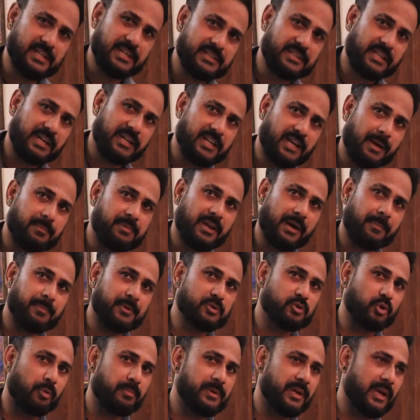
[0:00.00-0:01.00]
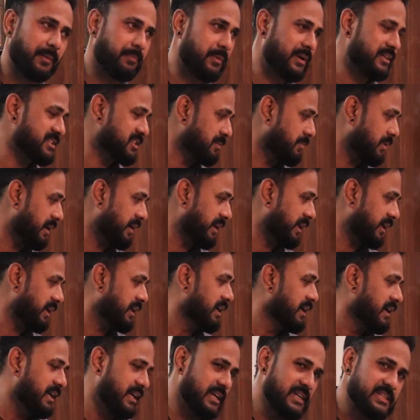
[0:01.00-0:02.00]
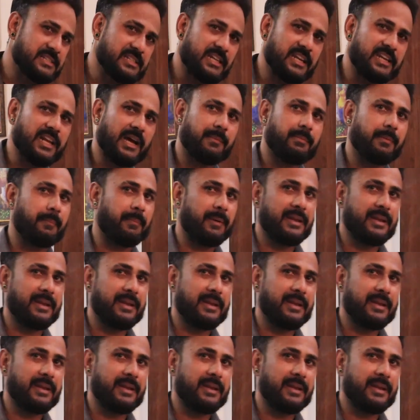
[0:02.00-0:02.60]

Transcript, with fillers: दिया है ताकि आप यहाँ पे जो भी आपका सामान है इजीली यहाँ पे